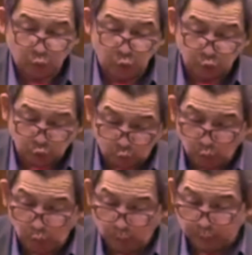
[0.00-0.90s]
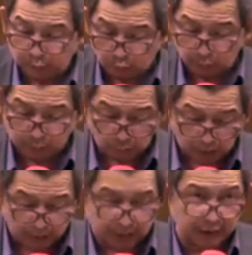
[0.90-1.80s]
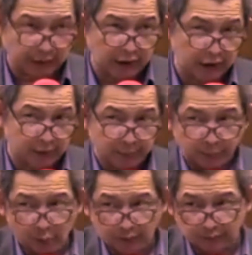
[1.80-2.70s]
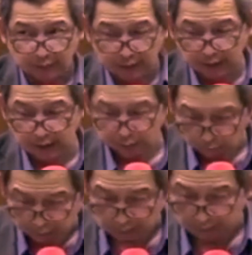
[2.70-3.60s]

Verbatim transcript: Justru betul-betul ada yang ini membuat saya juga